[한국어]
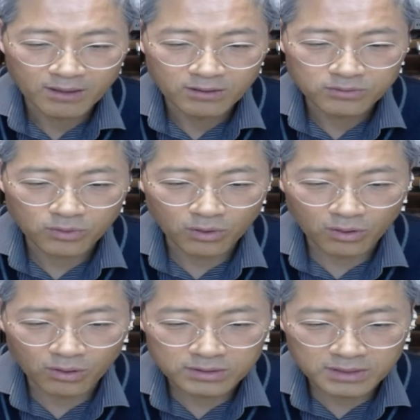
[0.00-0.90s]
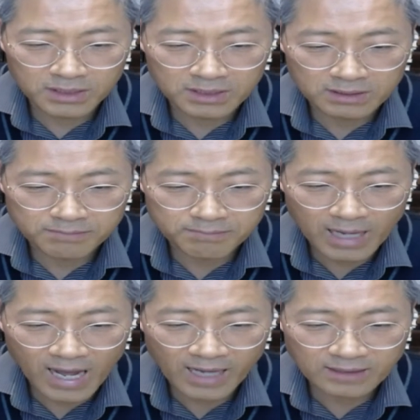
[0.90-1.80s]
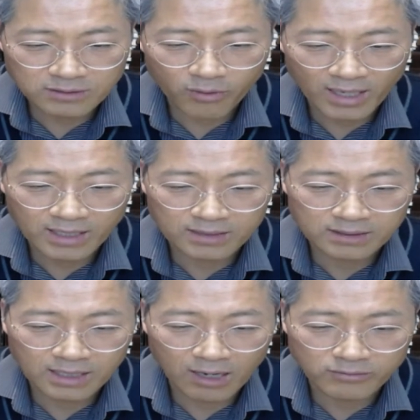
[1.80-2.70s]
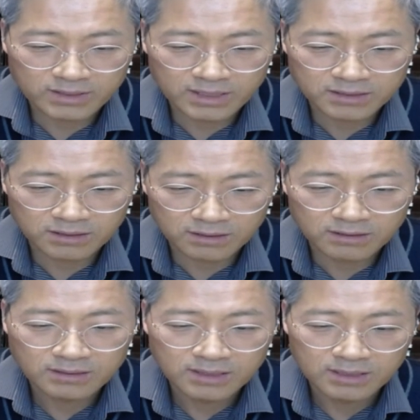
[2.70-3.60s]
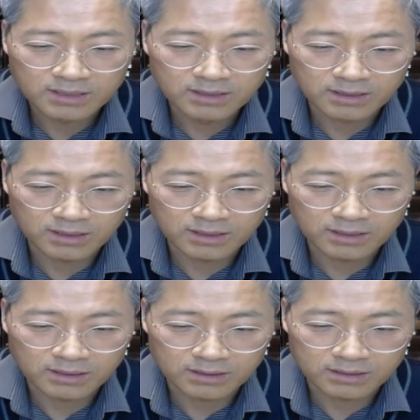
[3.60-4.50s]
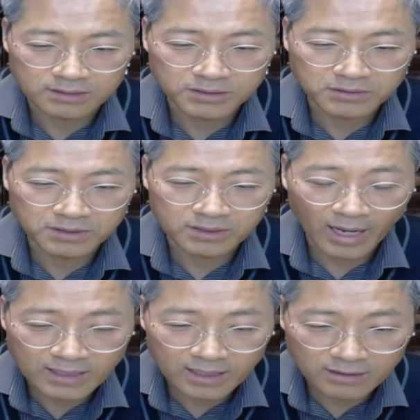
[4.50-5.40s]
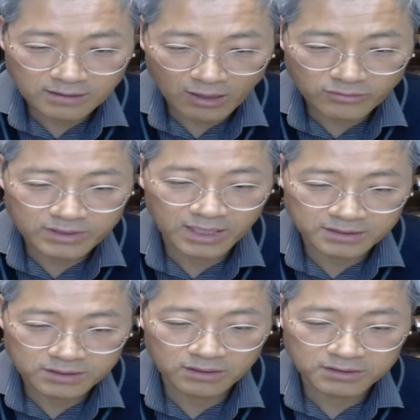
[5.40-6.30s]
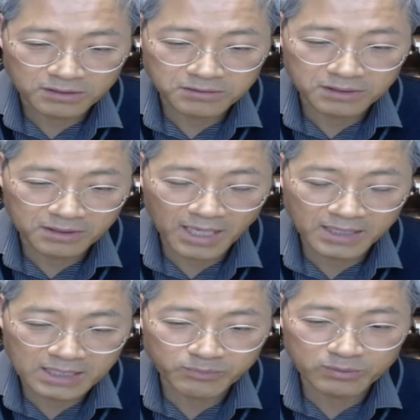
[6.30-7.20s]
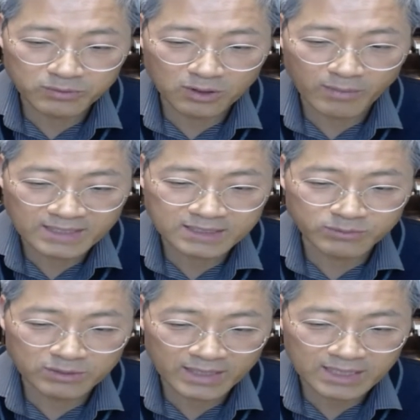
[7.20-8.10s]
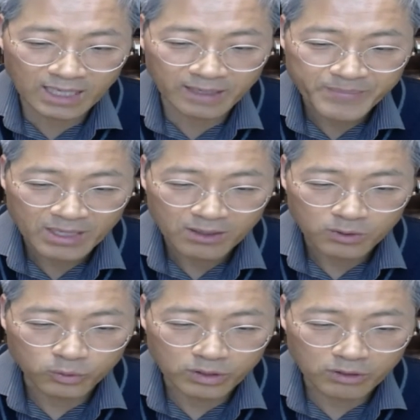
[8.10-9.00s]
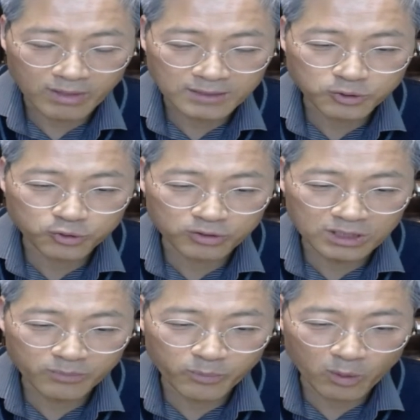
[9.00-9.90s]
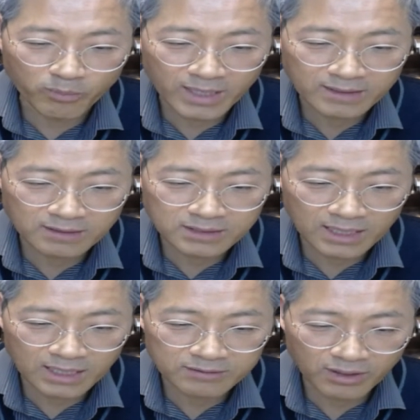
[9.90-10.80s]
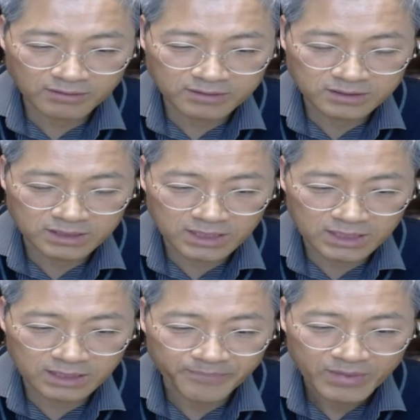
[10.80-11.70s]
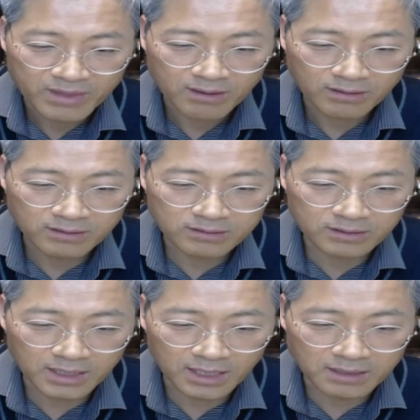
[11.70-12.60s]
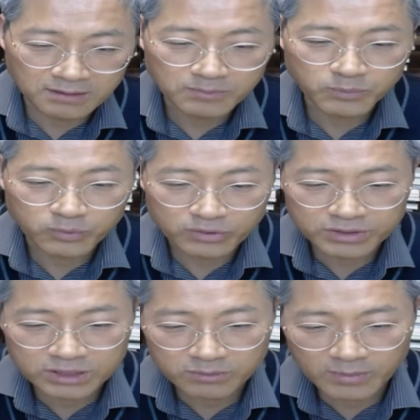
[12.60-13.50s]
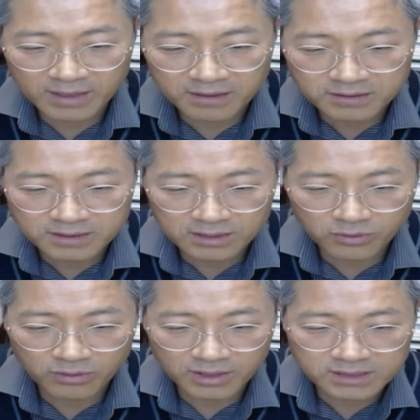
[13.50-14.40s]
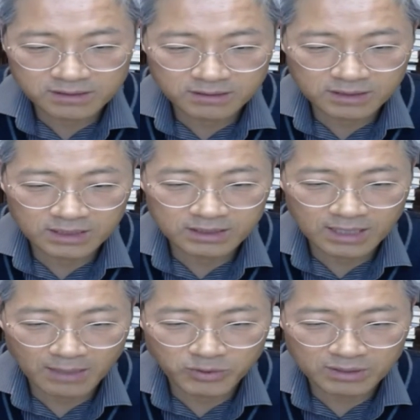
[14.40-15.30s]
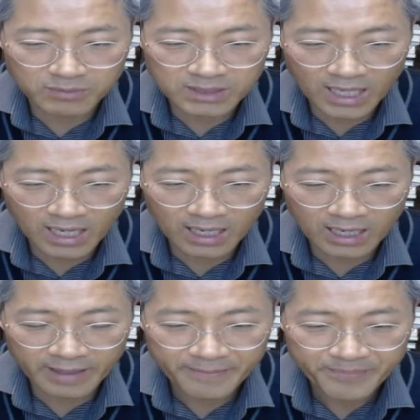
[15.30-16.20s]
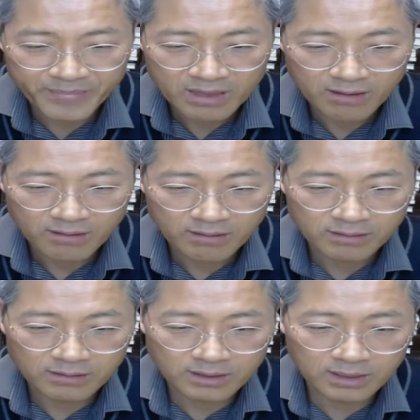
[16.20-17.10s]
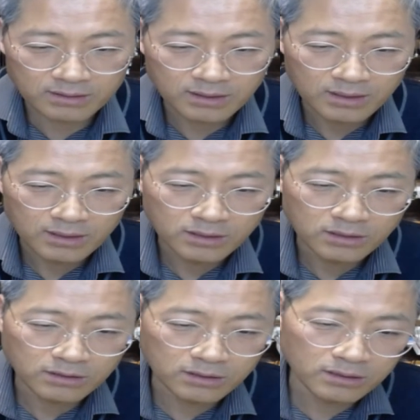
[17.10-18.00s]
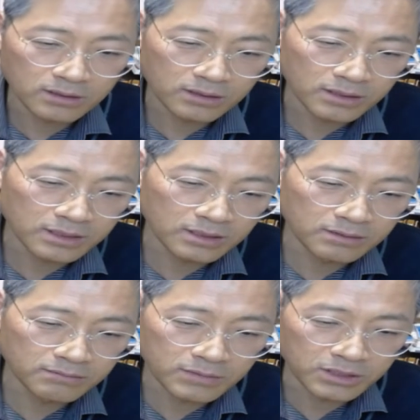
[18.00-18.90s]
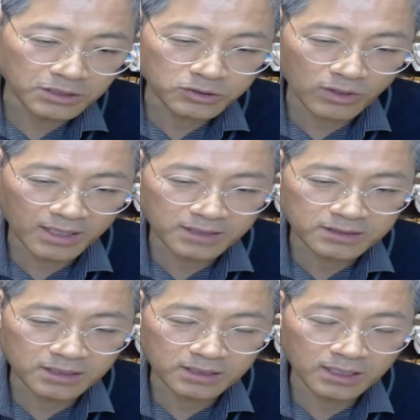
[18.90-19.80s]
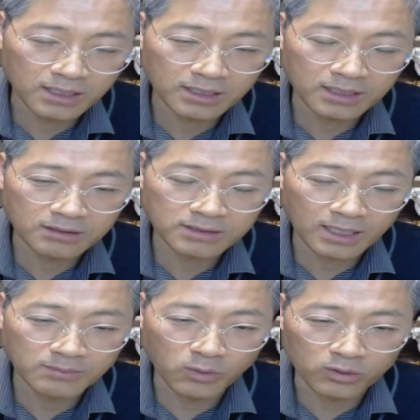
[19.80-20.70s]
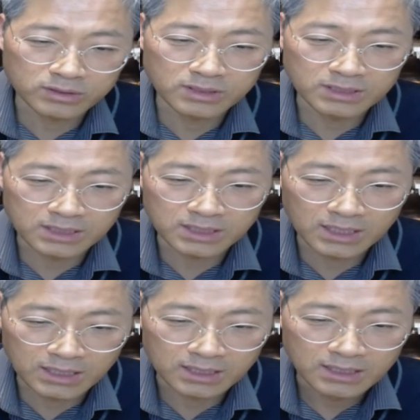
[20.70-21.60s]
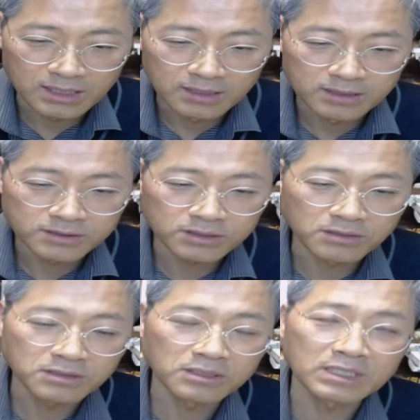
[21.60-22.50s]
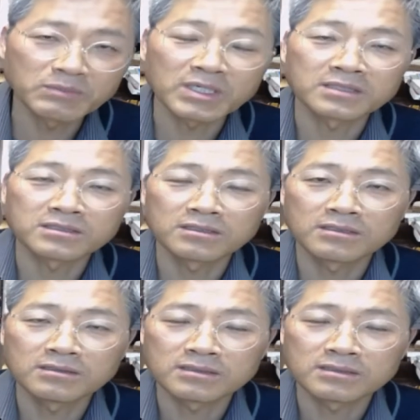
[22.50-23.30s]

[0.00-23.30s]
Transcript: 또 너희는 많은 환란 가운데서 아, 성, 한란 가운데에서 성령의 기쁨으로 말씀을 받아 우리와 주를 본받는 자가 되었으니 그들에게는 부르심의 역사도 있었기 때문입니다. 그러니까 어, 이런 그리스도 안에서 이렇게 일어나는 모든 일들이 성령님께서